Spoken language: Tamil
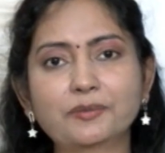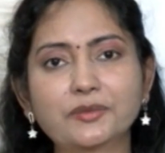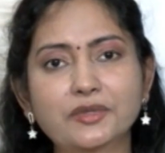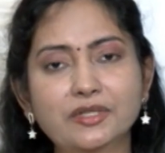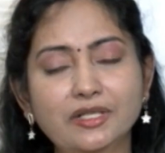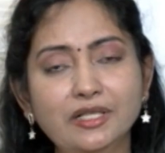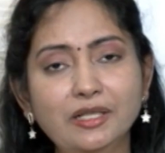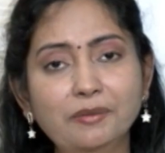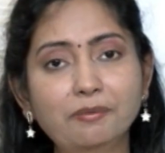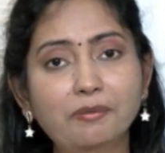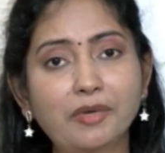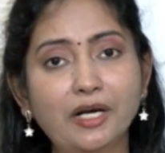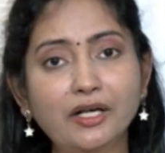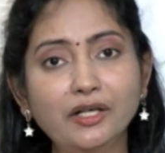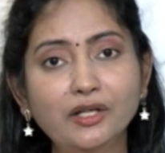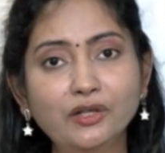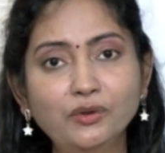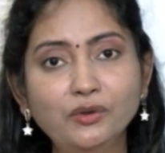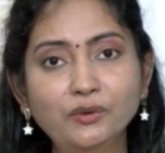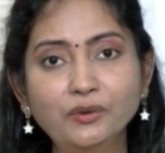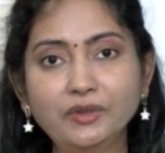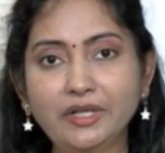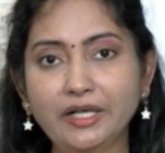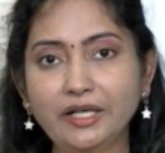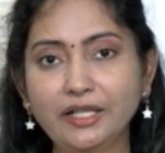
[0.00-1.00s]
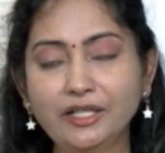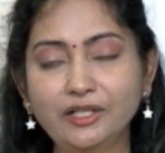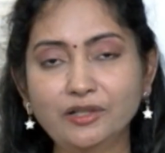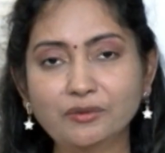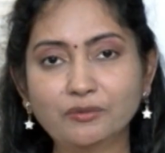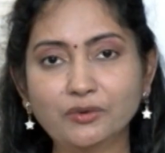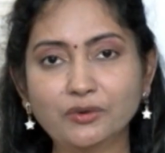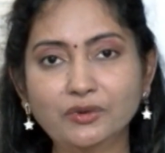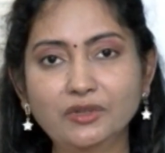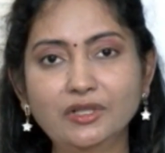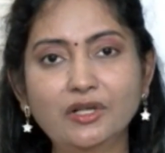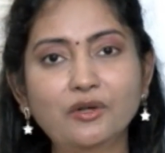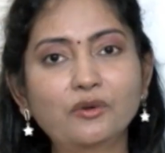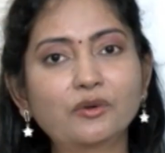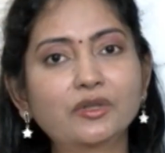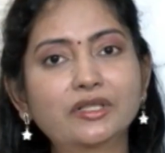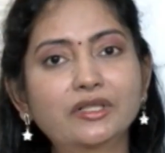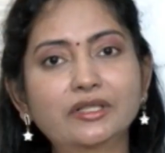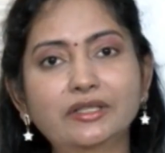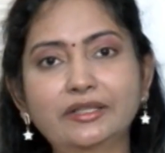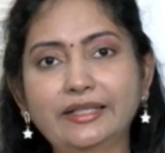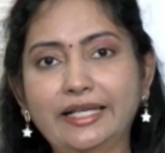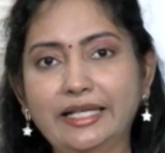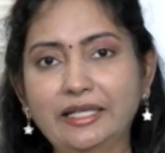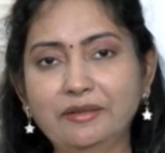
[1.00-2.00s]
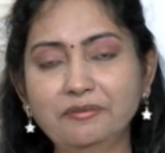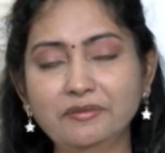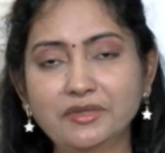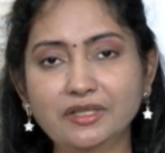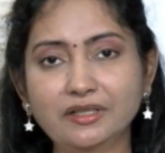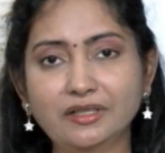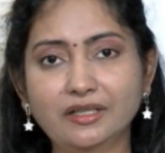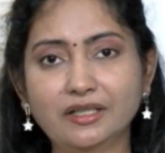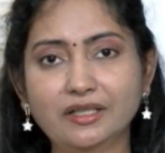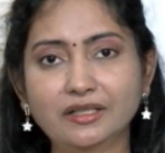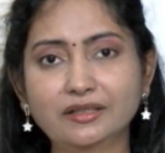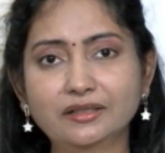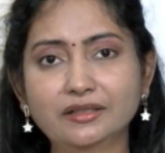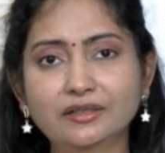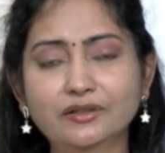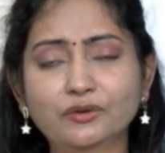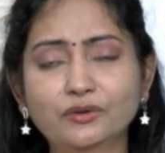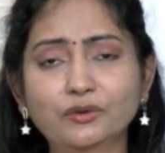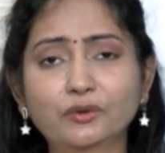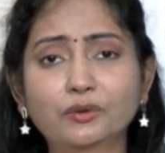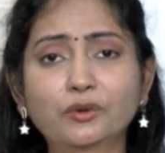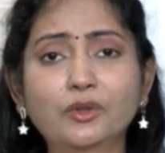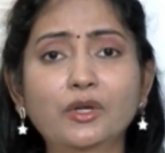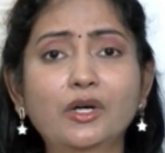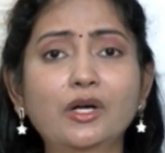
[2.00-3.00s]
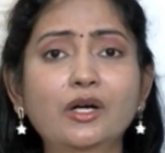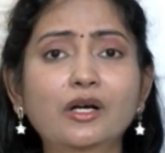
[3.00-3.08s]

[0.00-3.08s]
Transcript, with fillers: அப்ஸ்கில் பண்ணணும்னு நினைக்கும் போது அவங்களுக்கு டைம் இருக்காது ஸோ